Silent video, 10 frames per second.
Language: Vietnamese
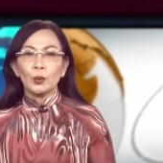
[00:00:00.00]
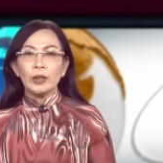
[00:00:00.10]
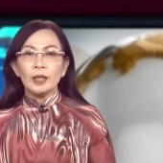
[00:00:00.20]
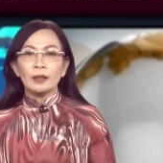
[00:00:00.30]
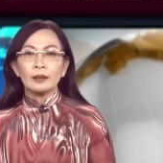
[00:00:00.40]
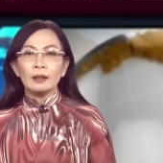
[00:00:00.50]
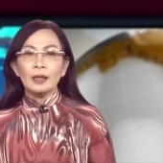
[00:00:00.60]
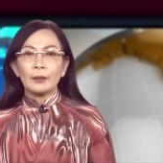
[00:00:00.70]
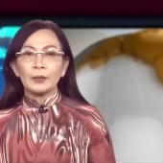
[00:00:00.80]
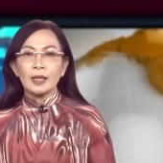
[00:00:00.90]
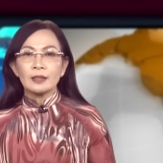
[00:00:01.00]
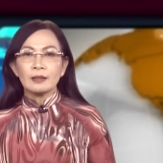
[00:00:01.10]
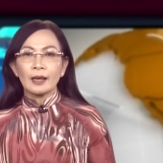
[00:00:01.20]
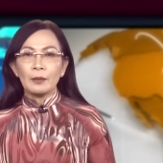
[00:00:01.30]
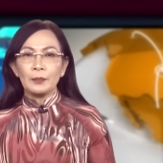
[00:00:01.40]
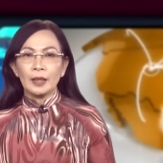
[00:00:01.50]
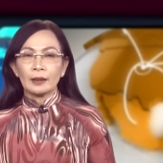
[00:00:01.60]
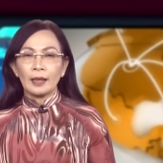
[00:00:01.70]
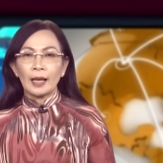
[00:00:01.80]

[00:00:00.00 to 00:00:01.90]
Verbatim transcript: Tuy nhiên, thứ làm nên sự khác biệt